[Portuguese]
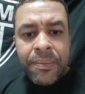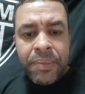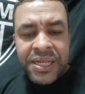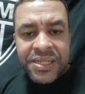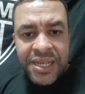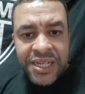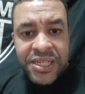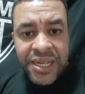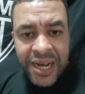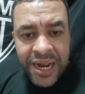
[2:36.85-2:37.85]

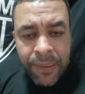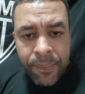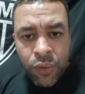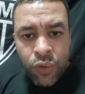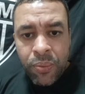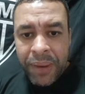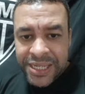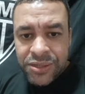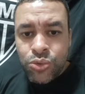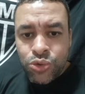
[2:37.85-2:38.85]
presente em campo,
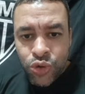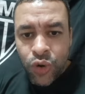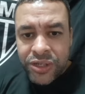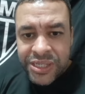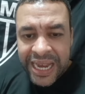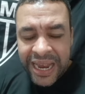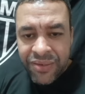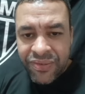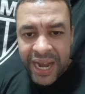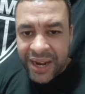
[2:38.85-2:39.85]
mas no jogo eu sei que
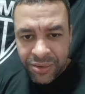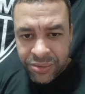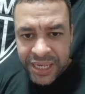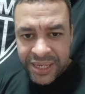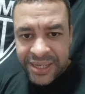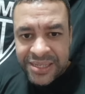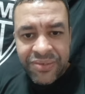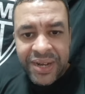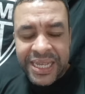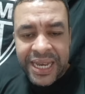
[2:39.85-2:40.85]
ele vai, com certeza
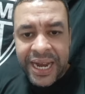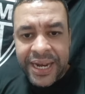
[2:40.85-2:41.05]
ele vai estar tá na